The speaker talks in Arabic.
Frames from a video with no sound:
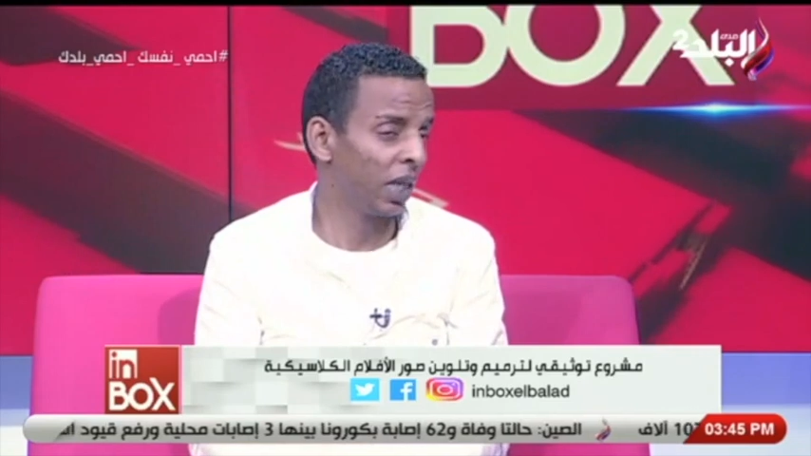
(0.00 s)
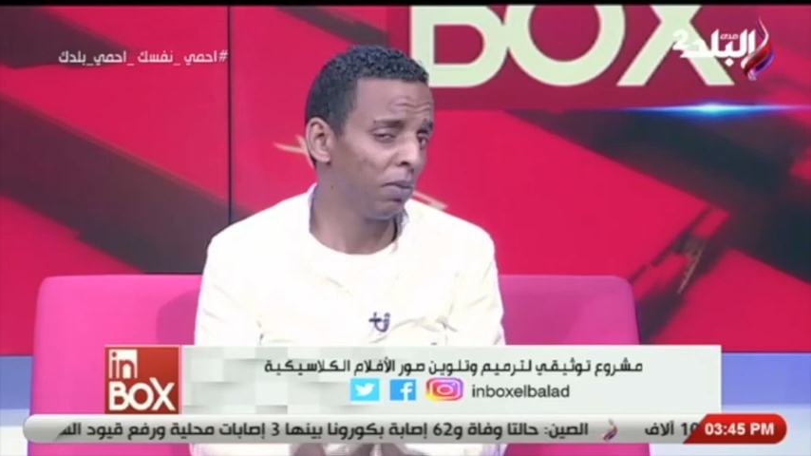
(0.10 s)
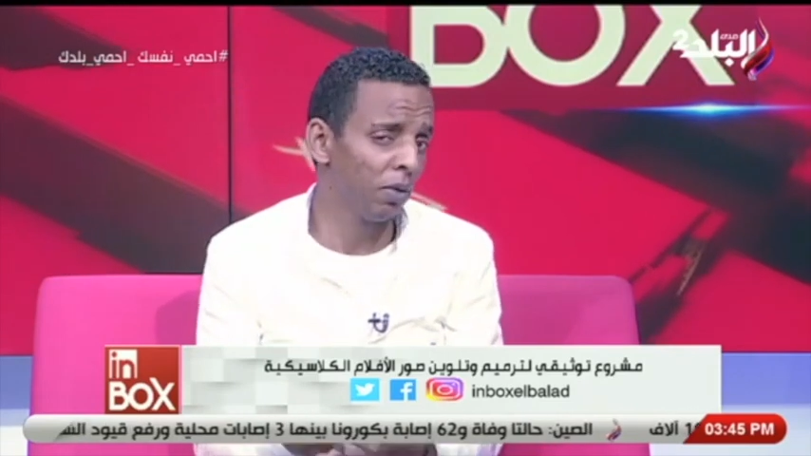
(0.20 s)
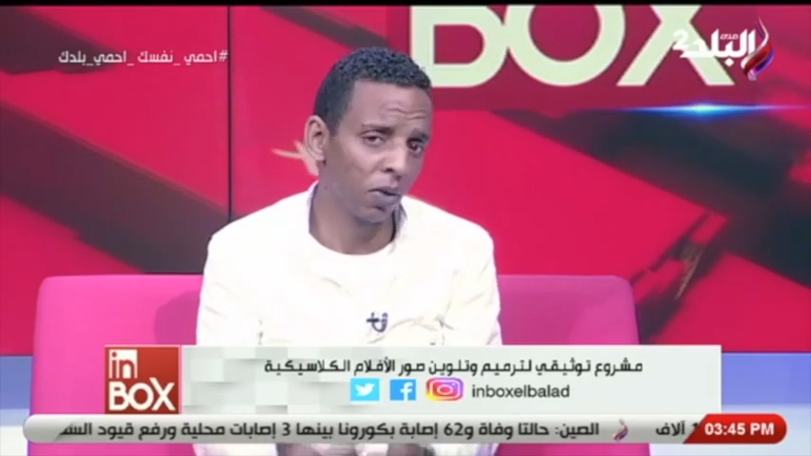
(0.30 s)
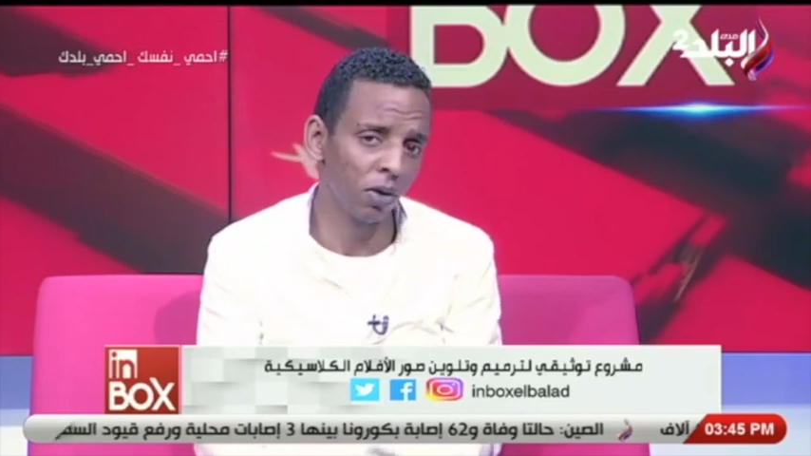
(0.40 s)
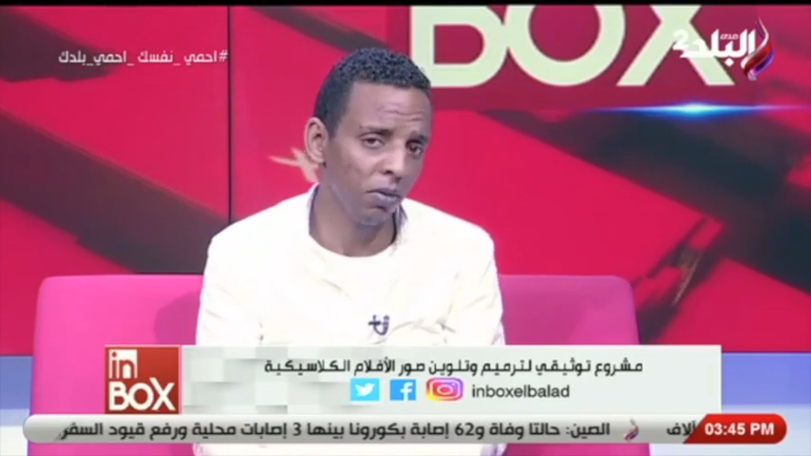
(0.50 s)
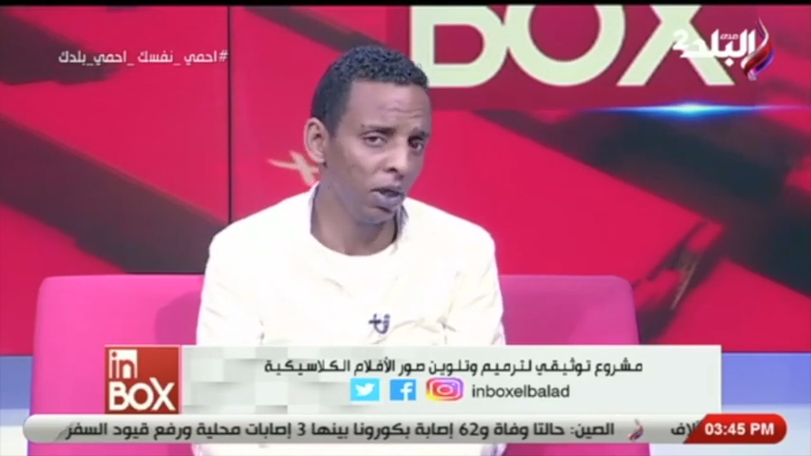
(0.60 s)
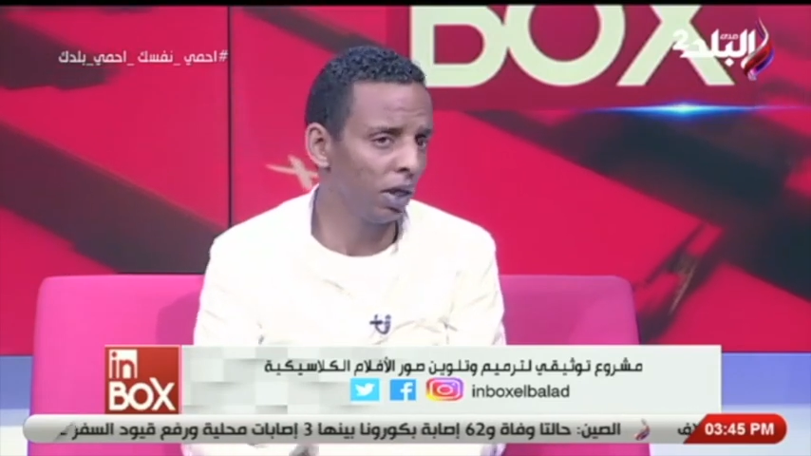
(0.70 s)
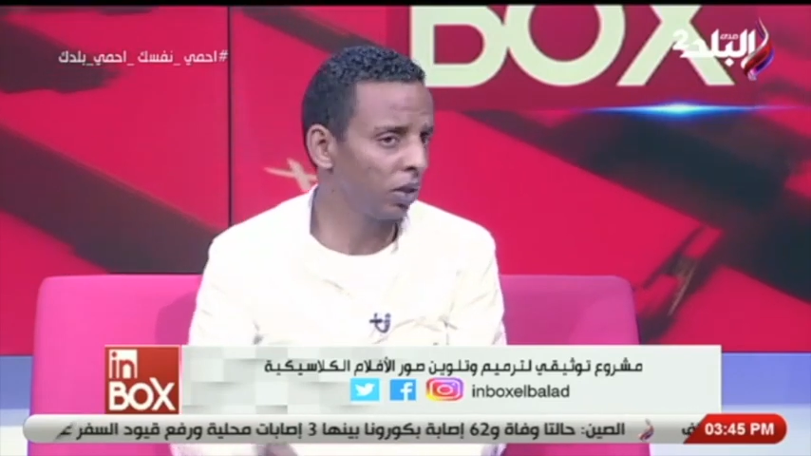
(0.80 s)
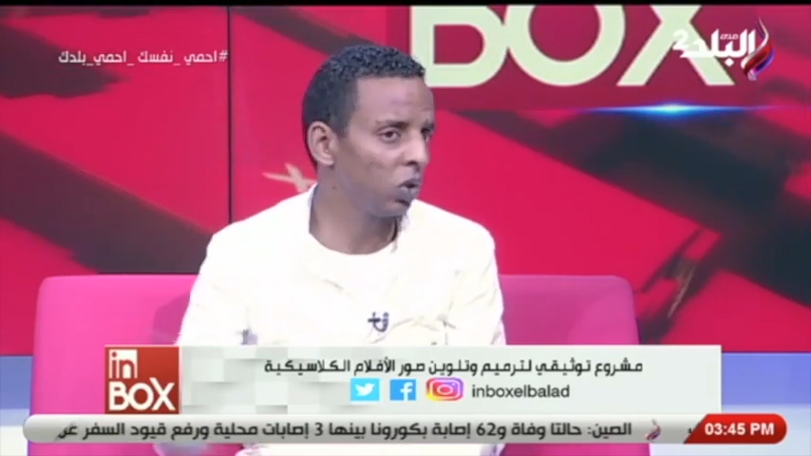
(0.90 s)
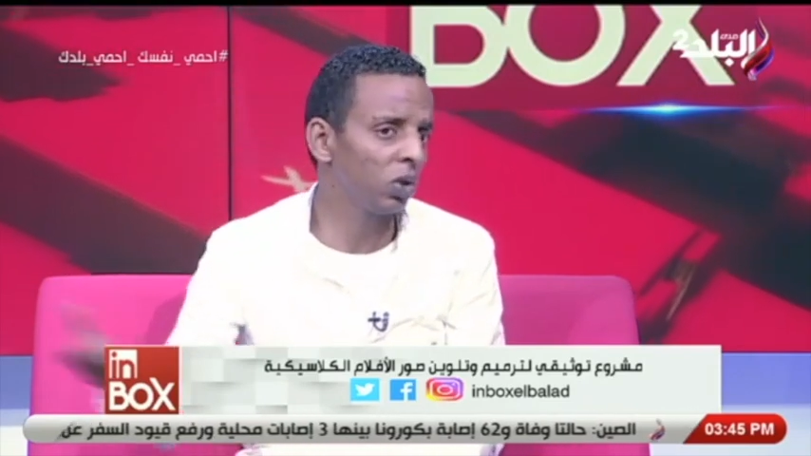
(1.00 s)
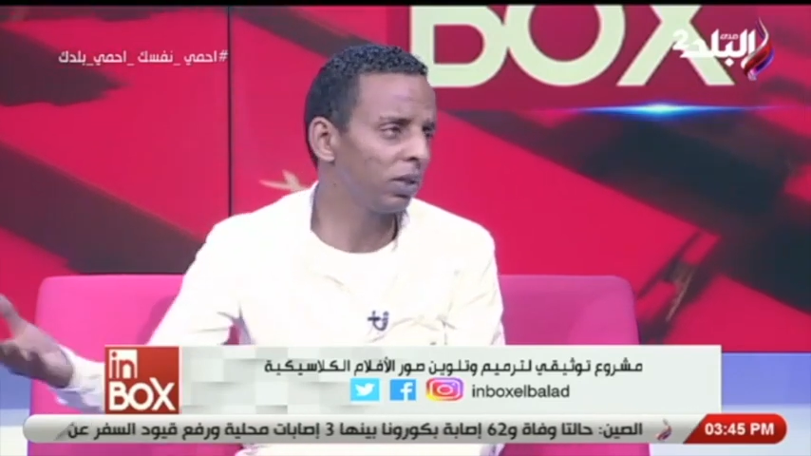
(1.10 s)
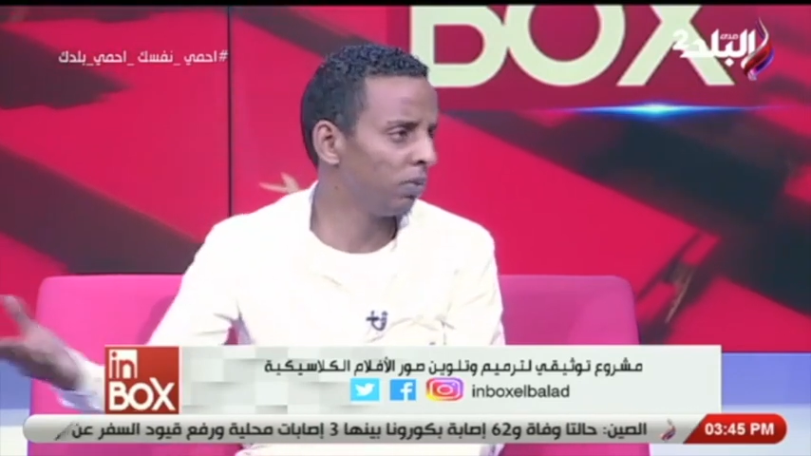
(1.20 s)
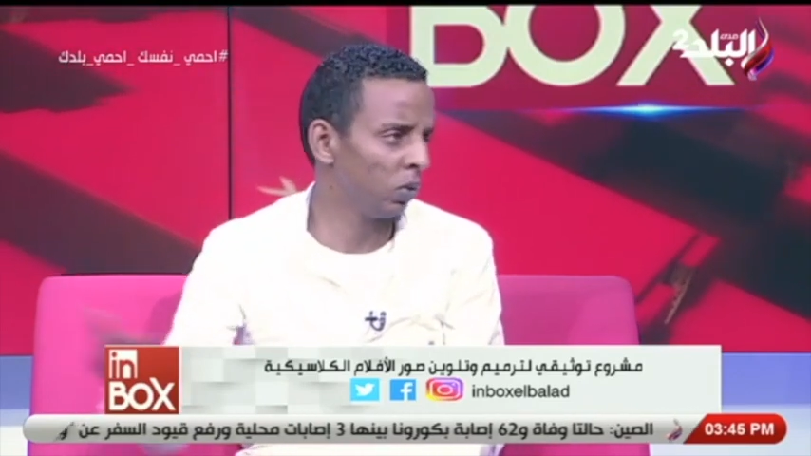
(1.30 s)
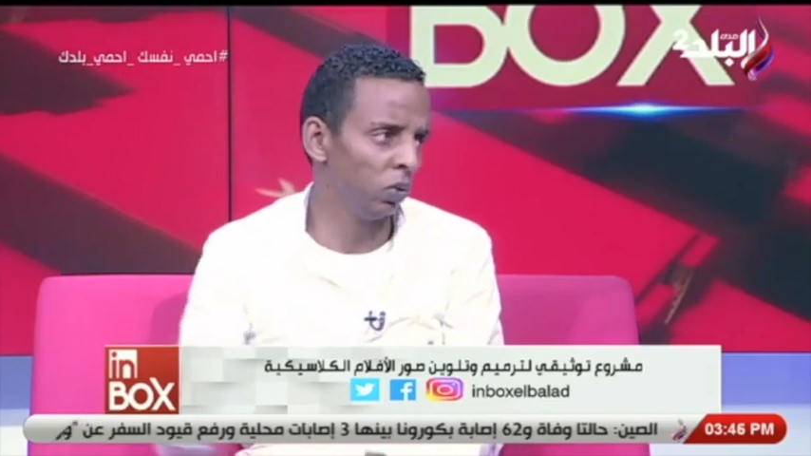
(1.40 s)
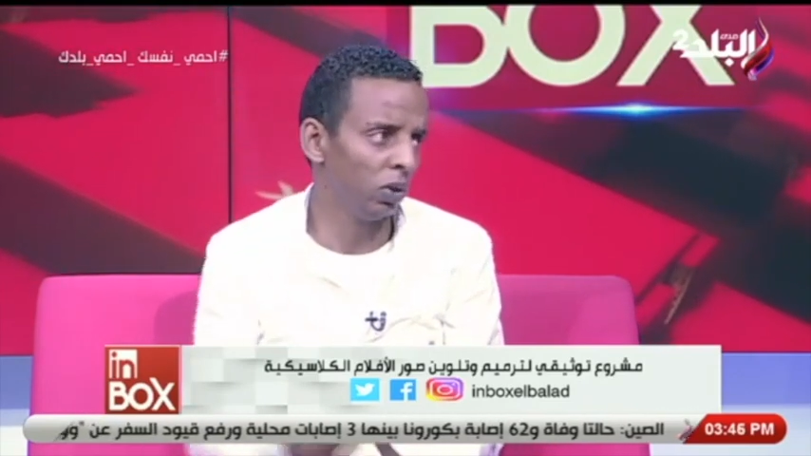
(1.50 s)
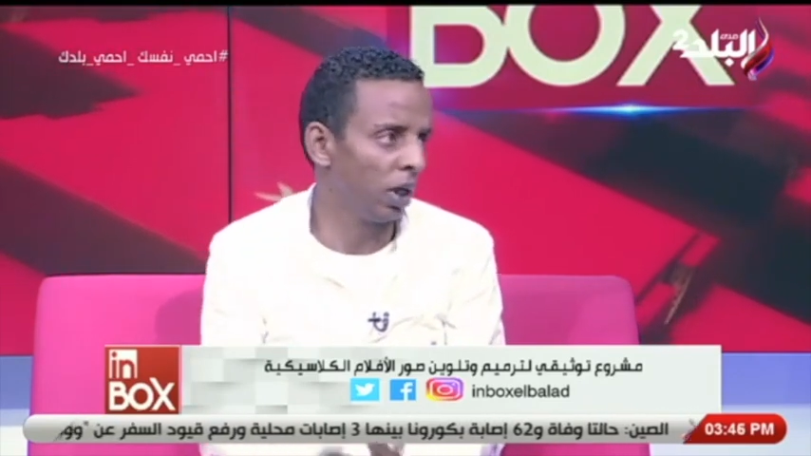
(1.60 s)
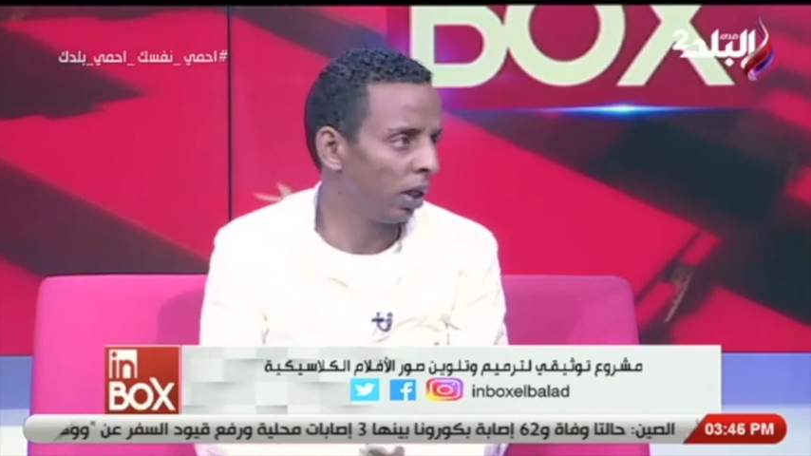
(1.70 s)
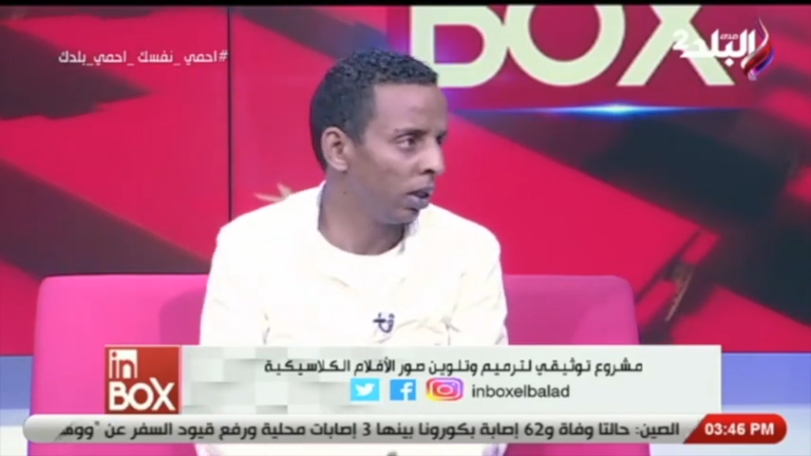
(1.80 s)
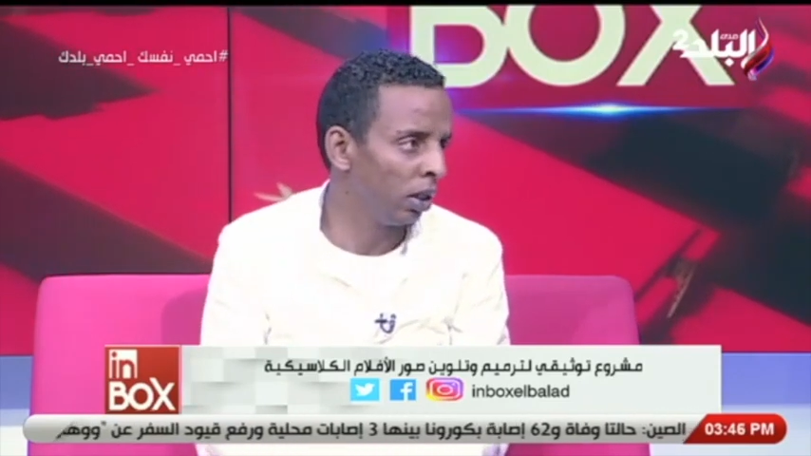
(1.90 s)
انما البرامج هي سورس موجود
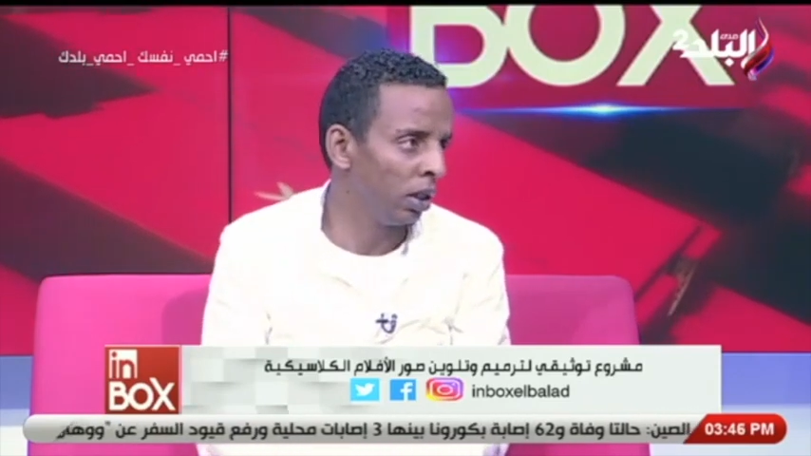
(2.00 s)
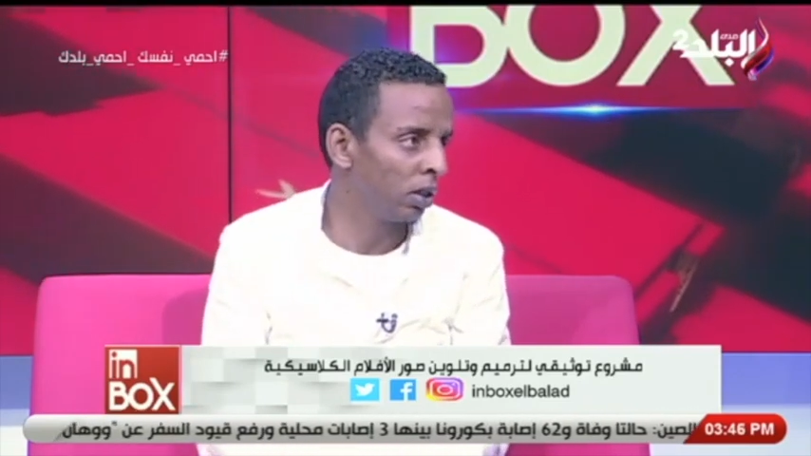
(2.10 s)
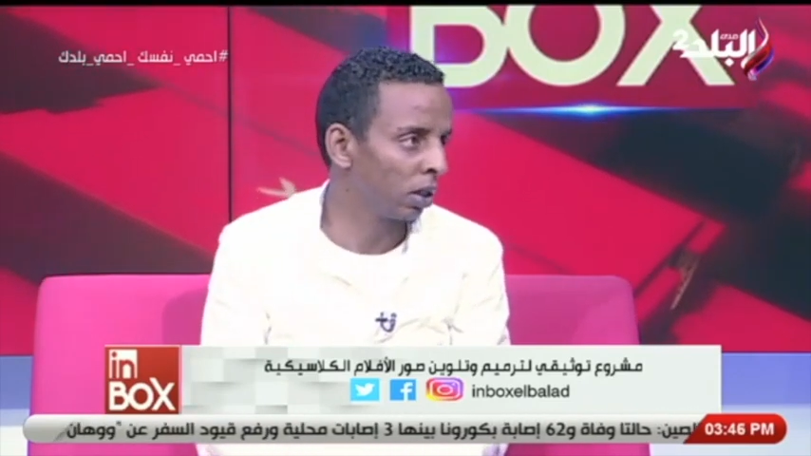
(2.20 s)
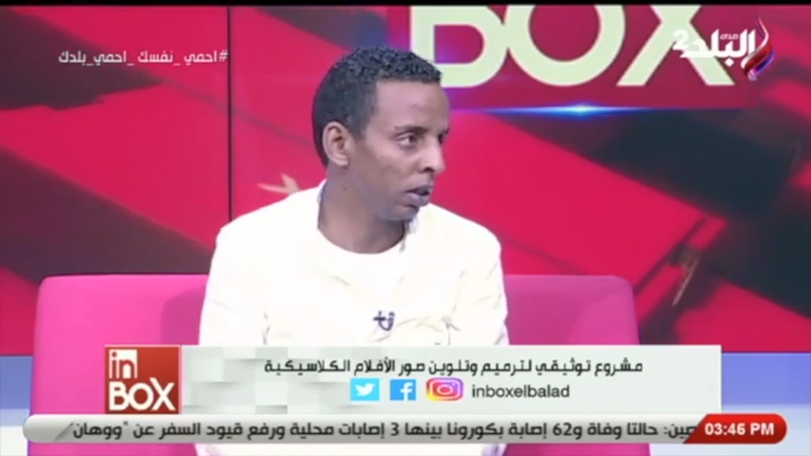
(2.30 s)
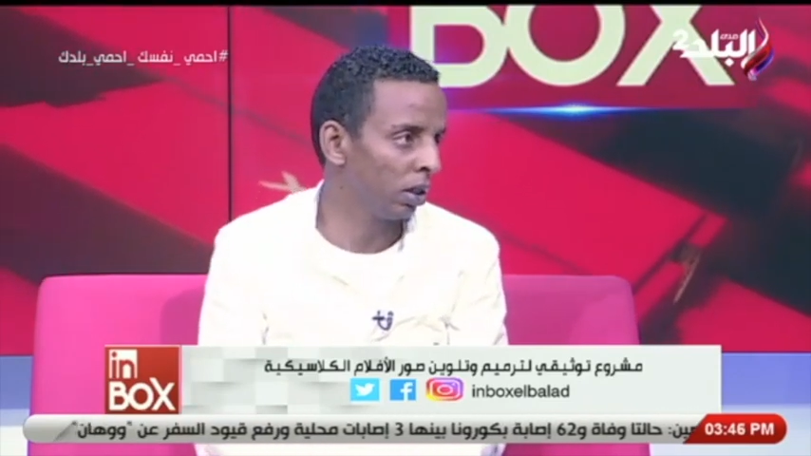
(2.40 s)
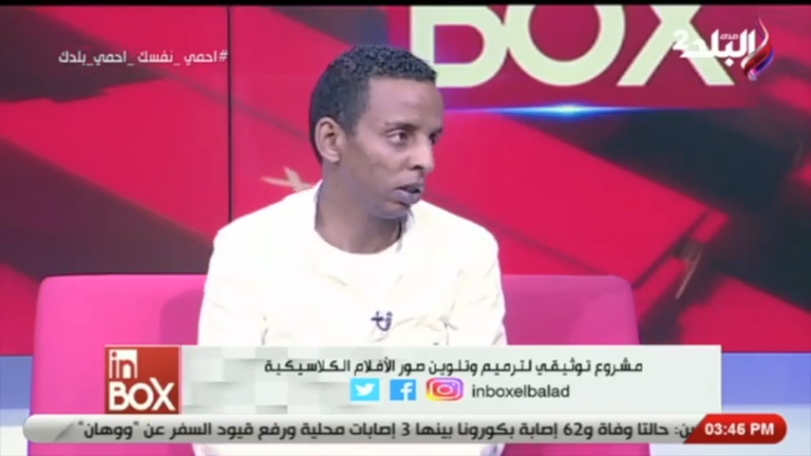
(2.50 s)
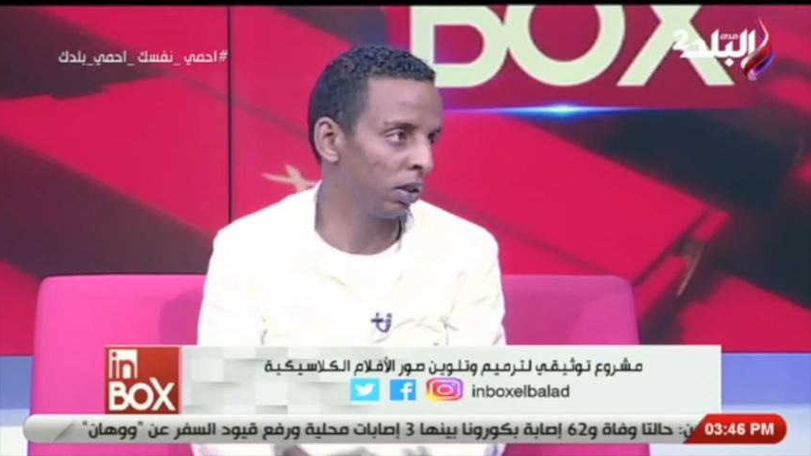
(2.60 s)
على الانترنت